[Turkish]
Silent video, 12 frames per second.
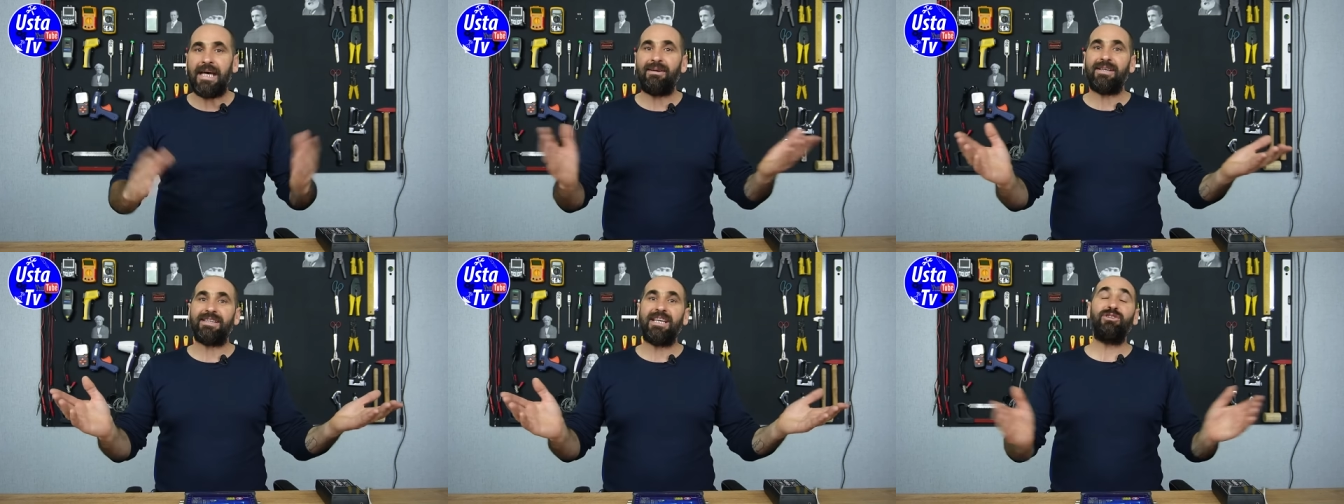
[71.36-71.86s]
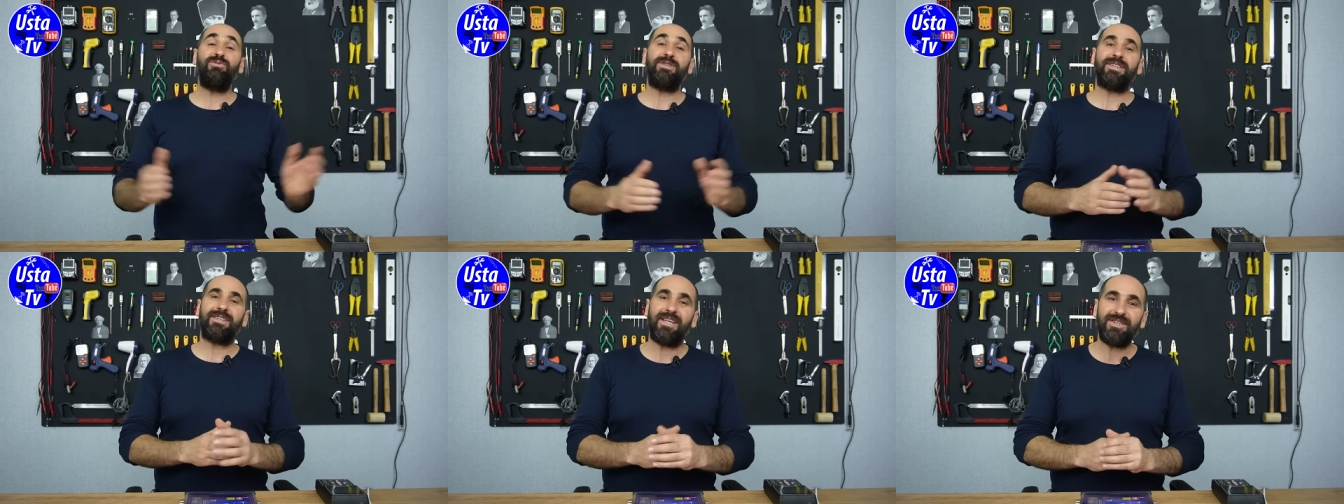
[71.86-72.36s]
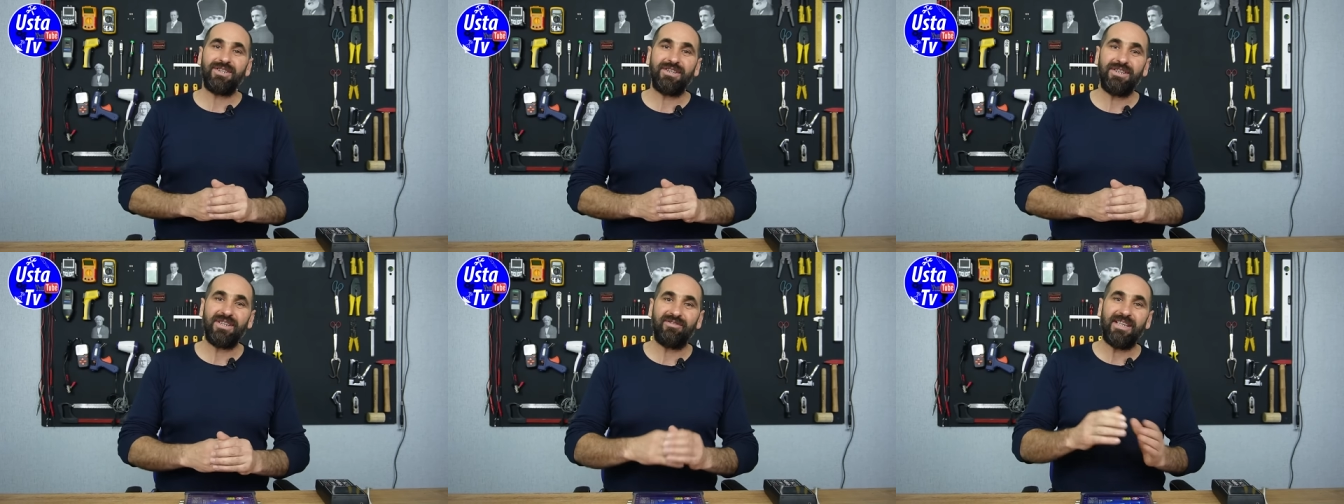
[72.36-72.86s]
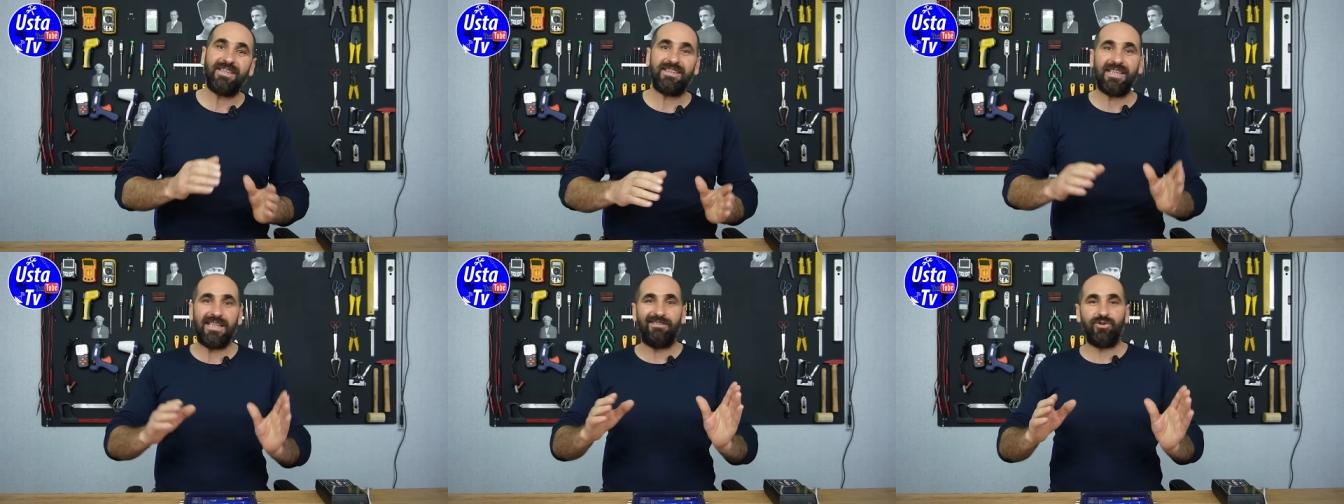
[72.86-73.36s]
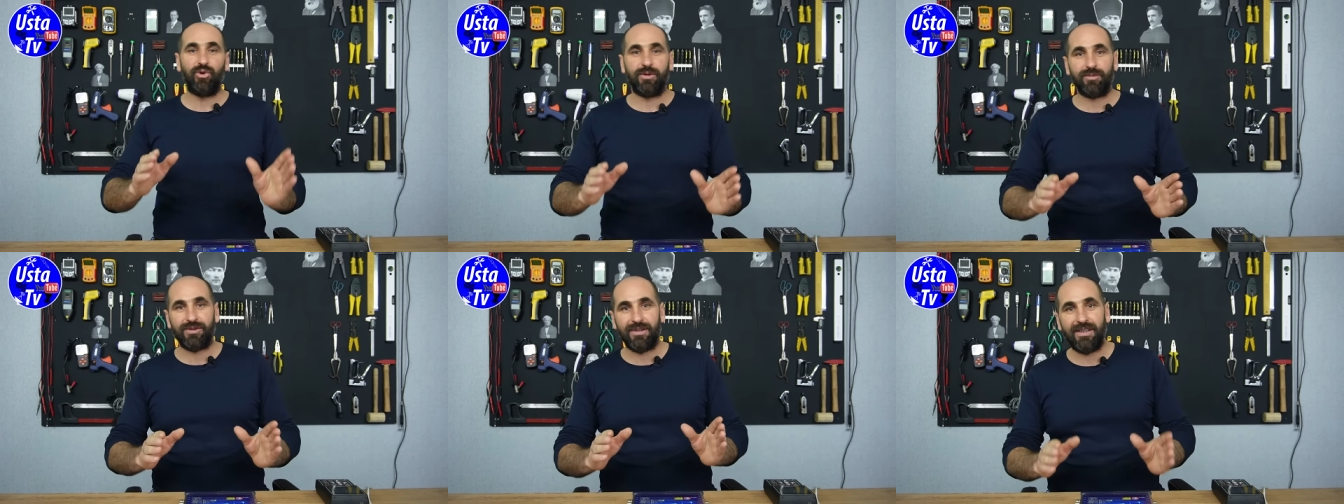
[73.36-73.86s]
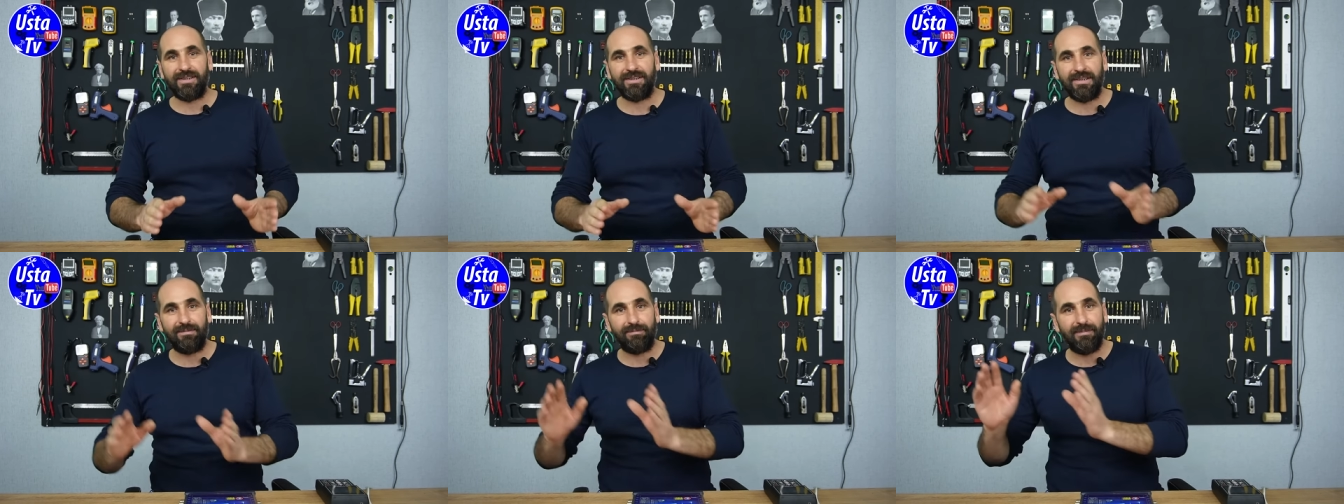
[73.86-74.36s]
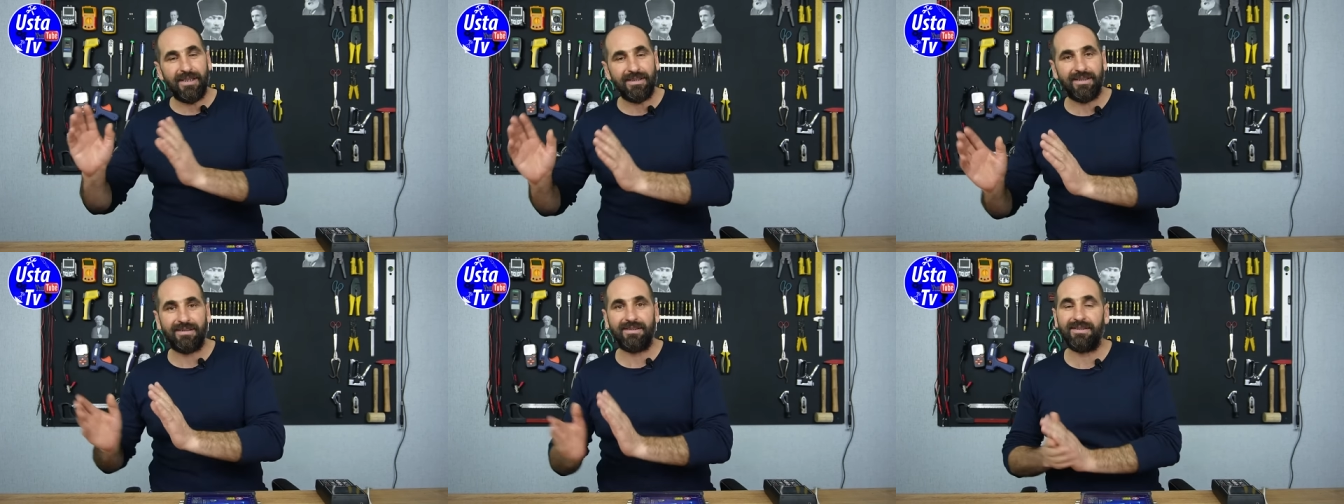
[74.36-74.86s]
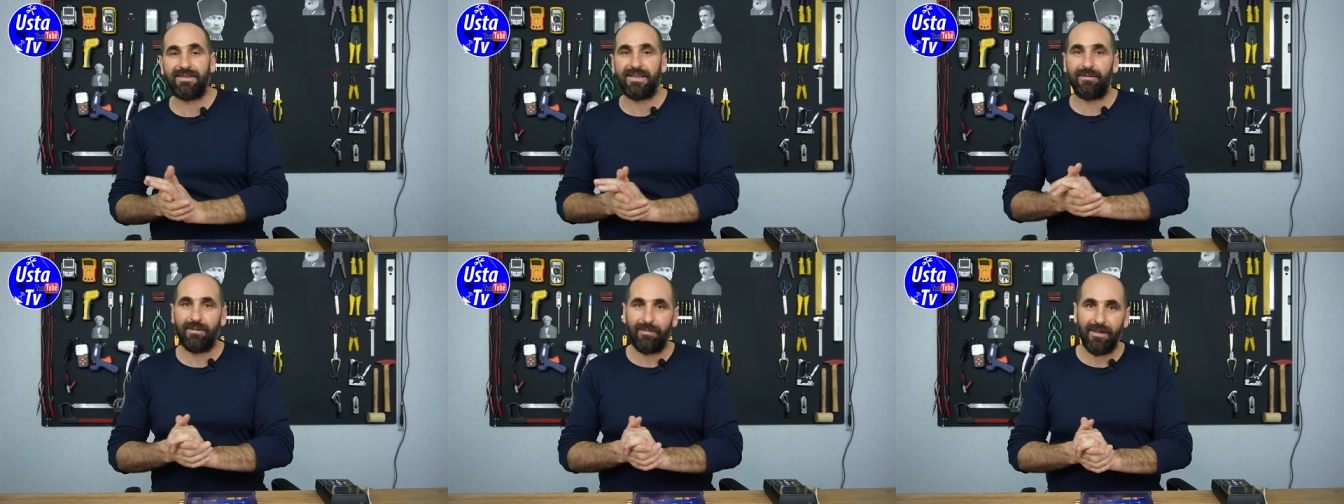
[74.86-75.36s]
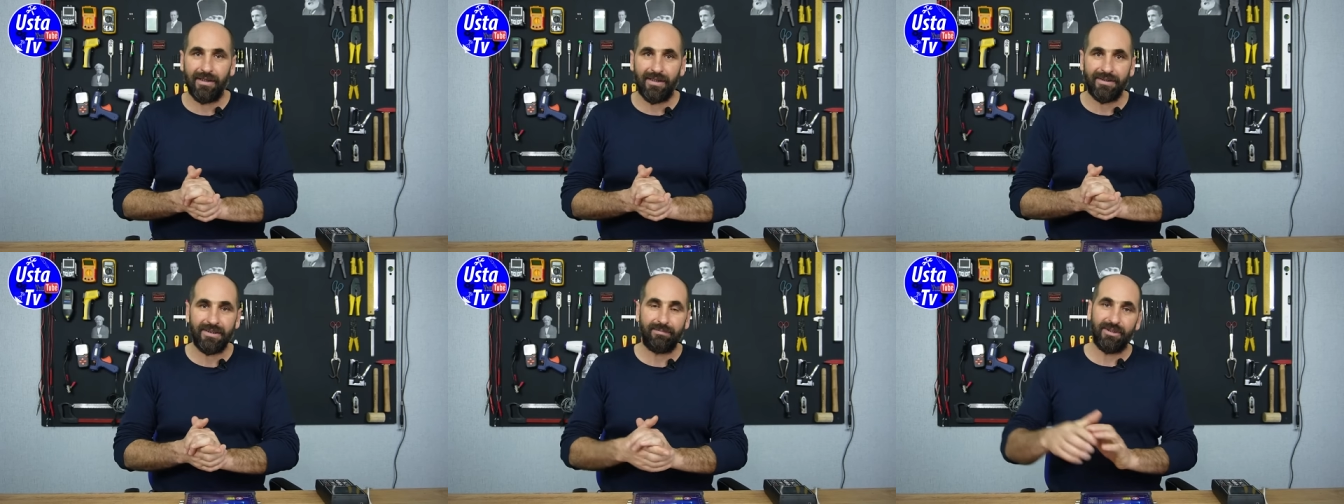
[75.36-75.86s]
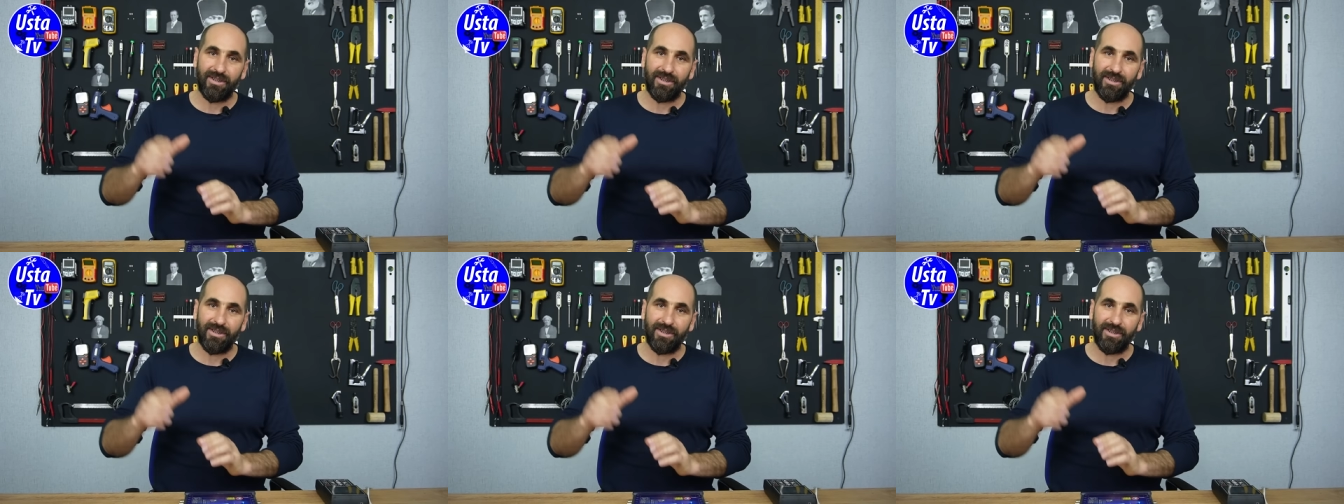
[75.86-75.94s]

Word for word: Evet evimizi taşıdık ve televizyonumuzu getirip merkezi sisteme bağladık.